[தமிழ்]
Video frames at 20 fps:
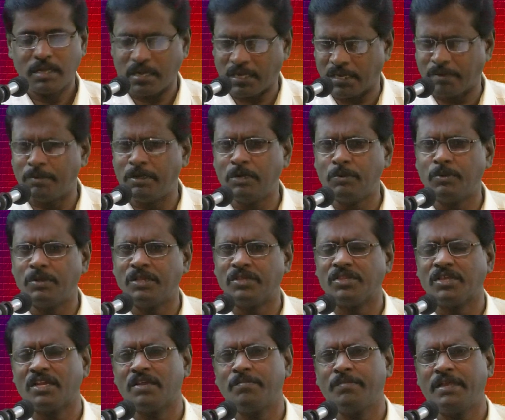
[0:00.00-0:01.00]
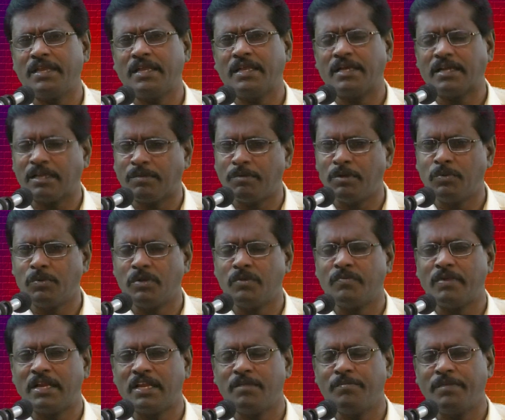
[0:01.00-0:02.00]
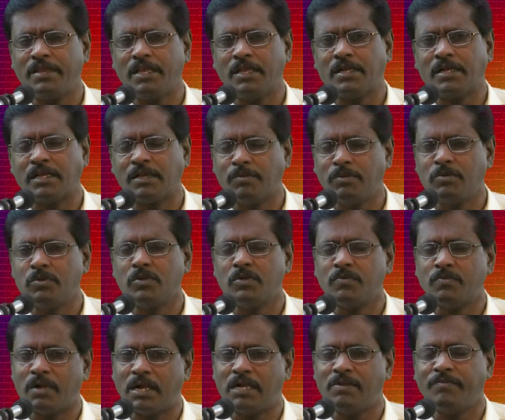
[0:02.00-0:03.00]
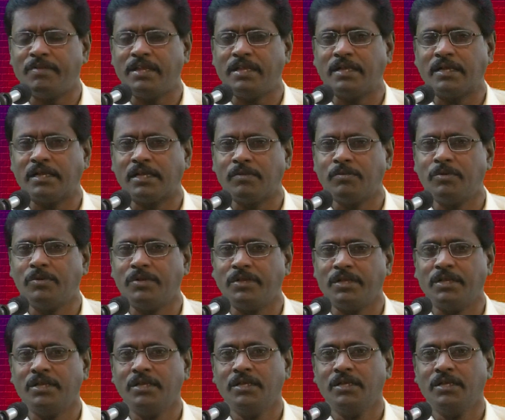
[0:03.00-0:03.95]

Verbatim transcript: கடவுள் ஒரு திறமையை கடவுள் ஒரு வல்லமையை கடவுள் ஒரு வாழ்வை கடவுள் ஒரு